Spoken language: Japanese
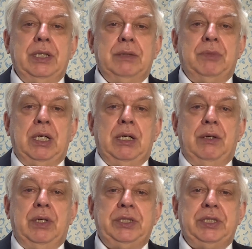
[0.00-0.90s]
まあ、
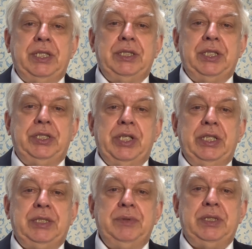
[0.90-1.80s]
ロシア戦車1台
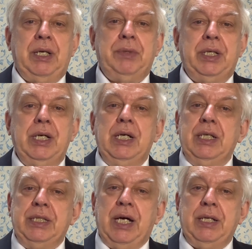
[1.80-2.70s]
潰すために
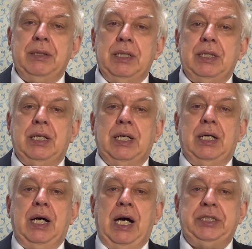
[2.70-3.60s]
7か
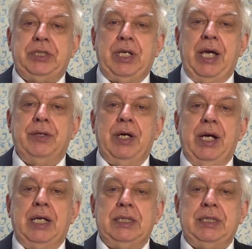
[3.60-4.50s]
8回ぐらい
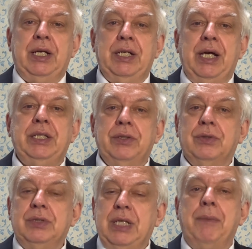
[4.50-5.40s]
足らない
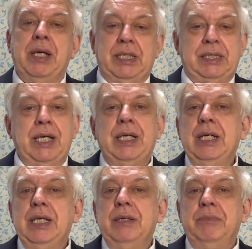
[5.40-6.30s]
とダメですね。
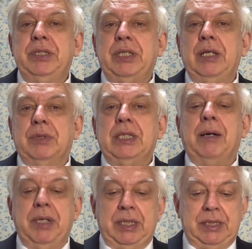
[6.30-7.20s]
ミサイルは
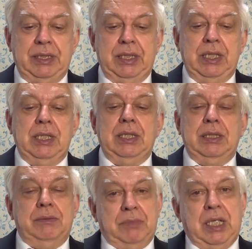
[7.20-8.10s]
ダメです。
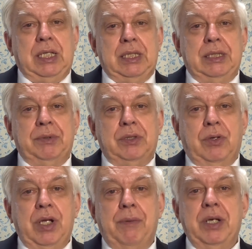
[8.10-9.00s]
まあ、でも、
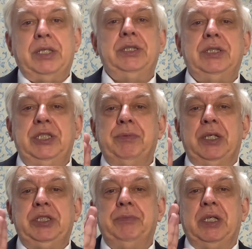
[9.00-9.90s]
これアメリカ人の自慢、
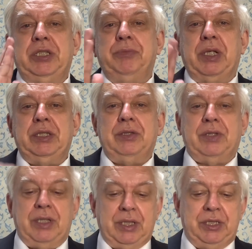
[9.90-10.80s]
自慢、自慢と
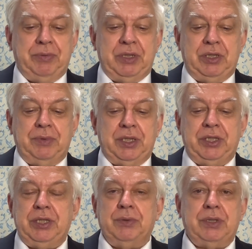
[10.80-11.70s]
かなんか一番素晴らし
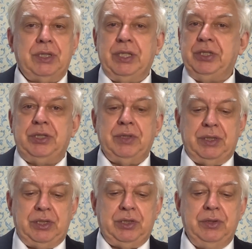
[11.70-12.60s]
いと思ってるけど、実は
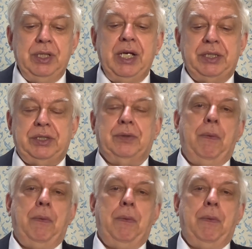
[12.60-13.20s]
作れないんですよ。